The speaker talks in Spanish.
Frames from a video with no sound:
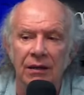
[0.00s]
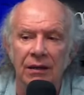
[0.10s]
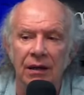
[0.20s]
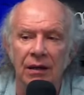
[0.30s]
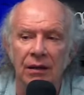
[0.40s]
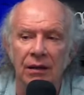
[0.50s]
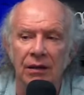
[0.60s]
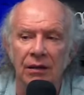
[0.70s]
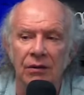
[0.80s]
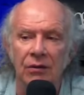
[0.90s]

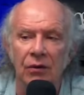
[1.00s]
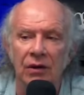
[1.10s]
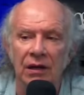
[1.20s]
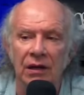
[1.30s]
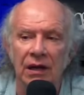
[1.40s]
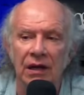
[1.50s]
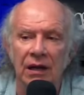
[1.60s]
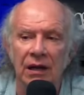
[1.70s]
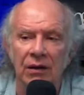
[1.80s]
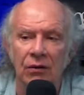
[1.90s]
que, con, el
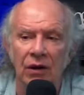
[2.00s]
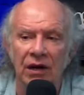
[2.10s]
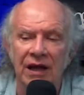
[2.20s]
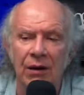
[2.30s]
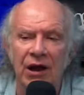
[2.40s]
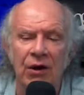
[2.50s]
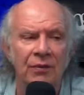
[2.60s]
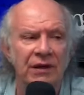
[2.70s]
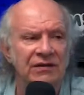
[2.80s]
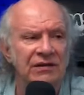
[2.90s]
que, con el que he hablado,
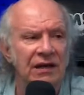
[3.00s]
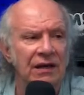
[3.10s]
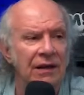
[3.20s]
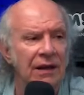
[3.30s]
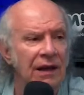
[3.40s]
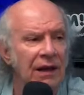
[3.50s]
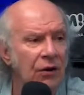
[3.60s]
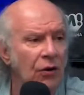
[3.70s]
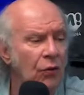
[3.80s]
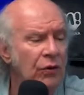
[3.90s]
me dice,
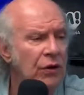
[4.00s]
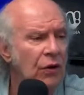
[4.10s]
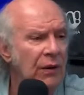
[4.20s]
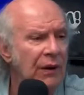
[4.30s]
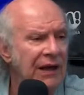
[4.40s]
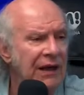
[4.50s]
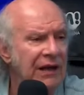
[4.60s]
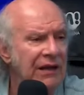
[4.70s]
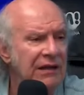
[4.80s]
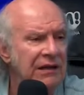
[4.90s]
lo único que va a
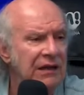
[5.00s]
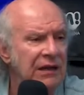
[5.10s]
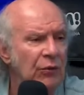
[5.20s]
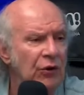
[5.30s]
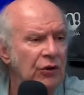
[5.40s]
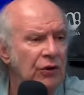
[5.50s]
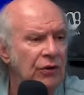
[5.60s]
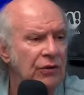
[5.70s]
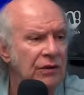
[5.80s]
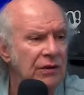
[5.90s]
quedar de
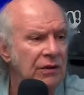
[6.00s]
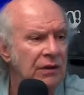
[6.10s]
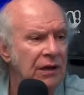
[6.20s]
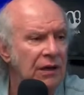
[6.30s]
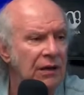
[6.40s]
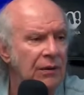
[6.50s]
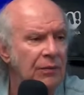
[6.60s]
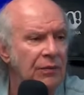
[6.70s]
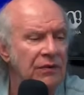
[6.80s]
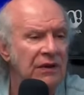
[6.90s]
testimonio eh,
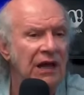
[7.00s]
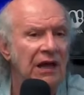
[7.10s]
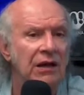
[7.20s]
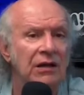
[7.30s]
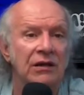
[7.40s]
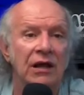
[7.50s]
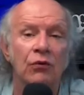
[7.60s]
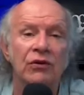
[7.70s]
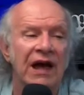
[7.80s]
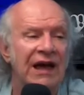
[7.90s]
de, de
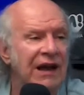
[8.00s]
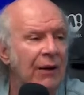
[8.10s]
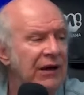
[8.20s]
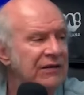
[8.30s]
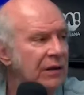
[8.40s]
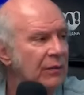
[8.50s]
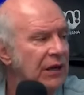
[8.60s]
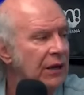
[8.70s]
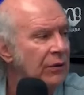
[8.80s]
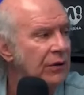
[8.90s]
una era van a ser mis
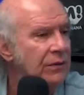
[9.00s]
libros